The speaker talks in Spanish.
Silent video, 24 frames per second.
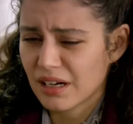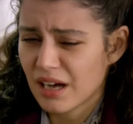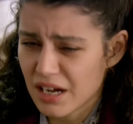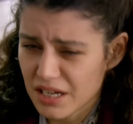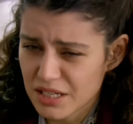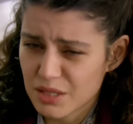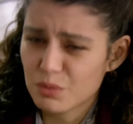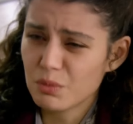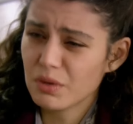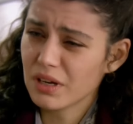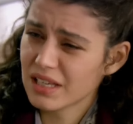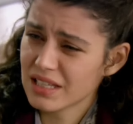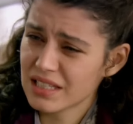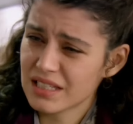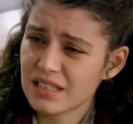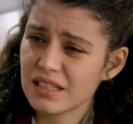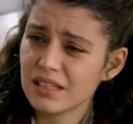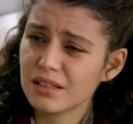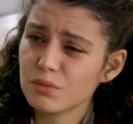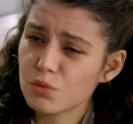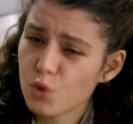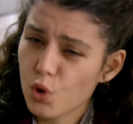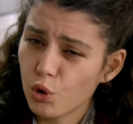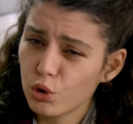Pero él me
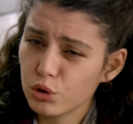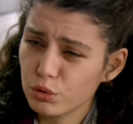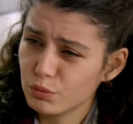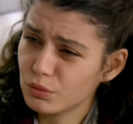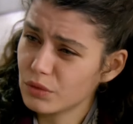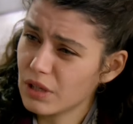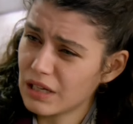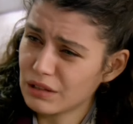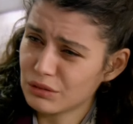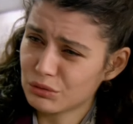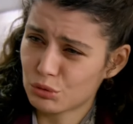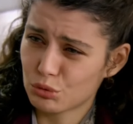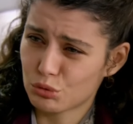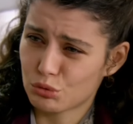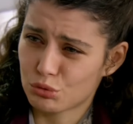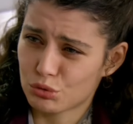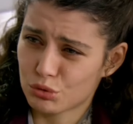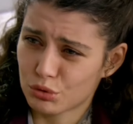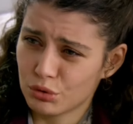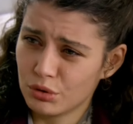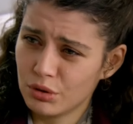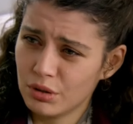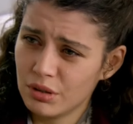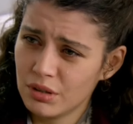sujetó del
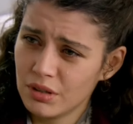brazo.